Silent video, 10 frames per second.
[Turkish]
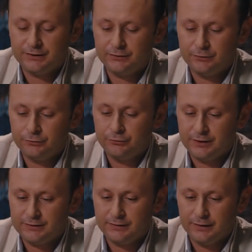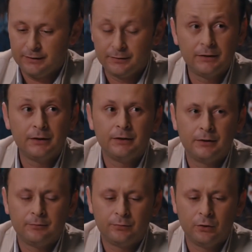geçti, kötü geçti ya.
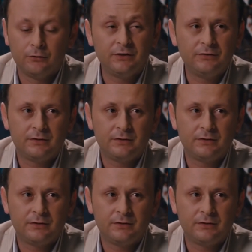Plovdiv,